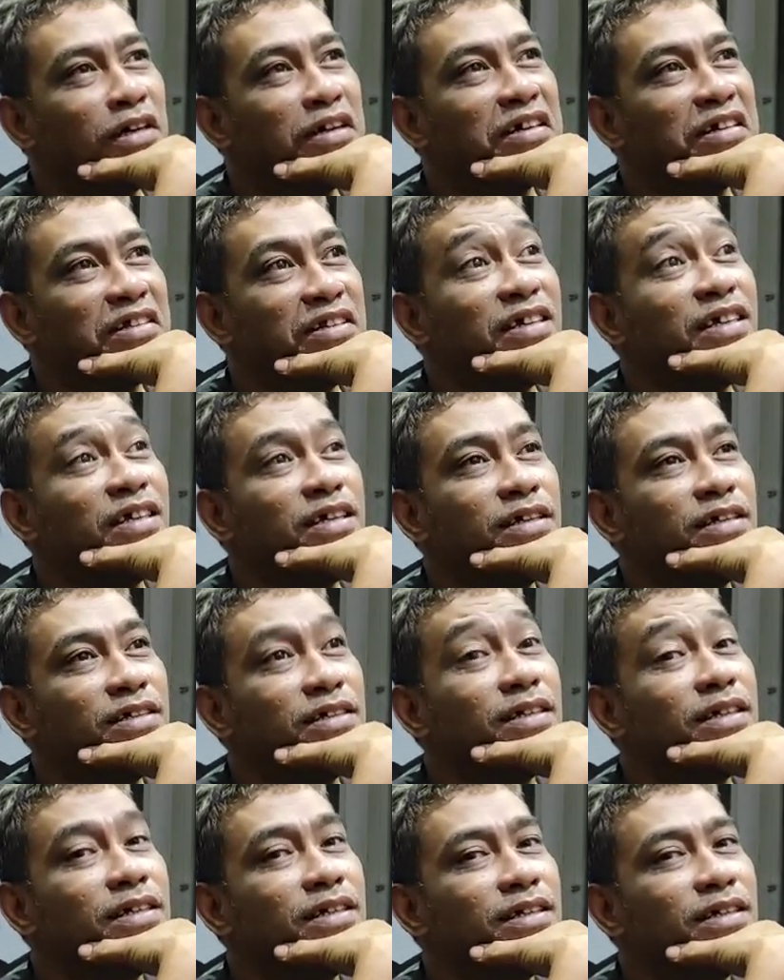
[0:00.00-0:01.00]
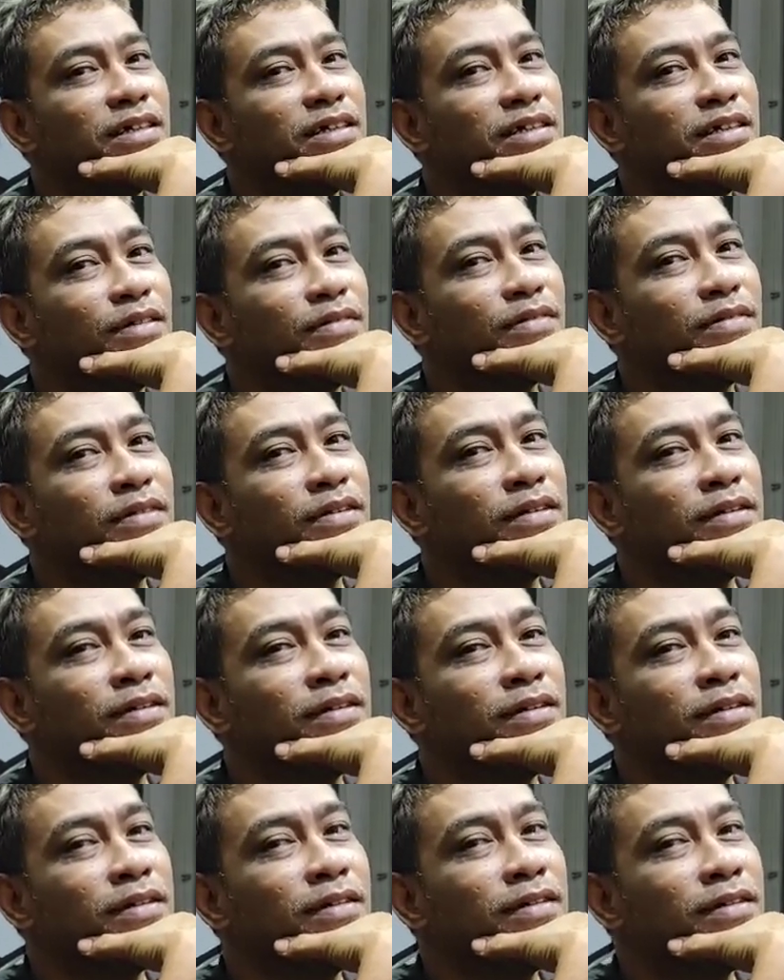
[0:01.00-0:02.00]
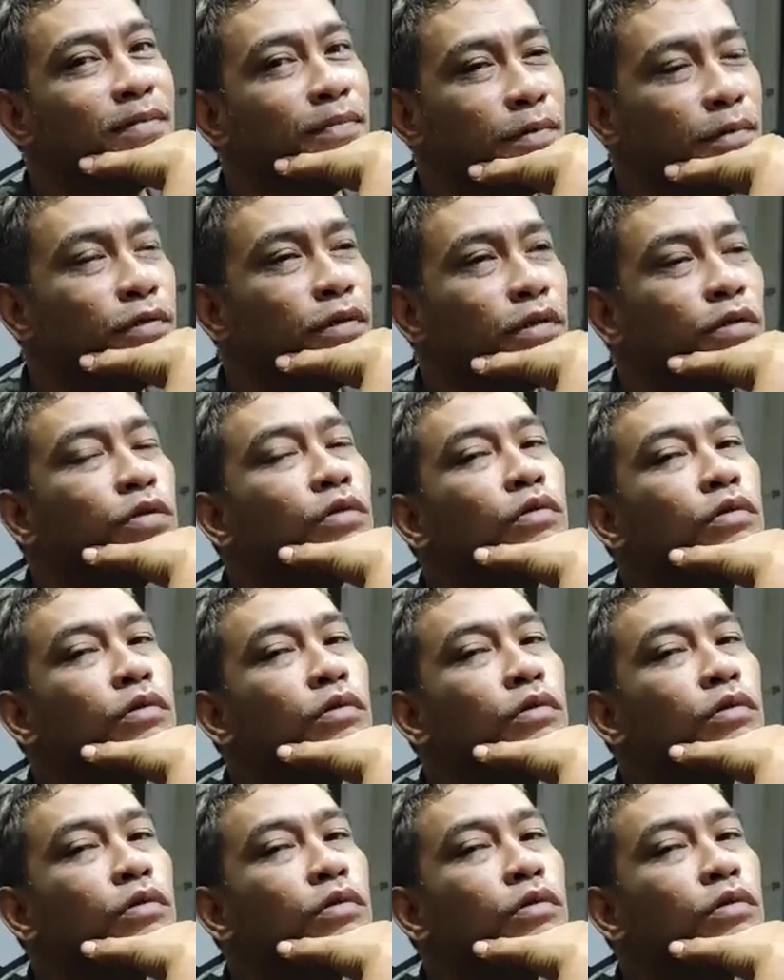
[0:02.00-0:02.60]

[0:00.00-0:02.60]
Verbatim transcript: udah ngerti ini sedikit itu udah hmm.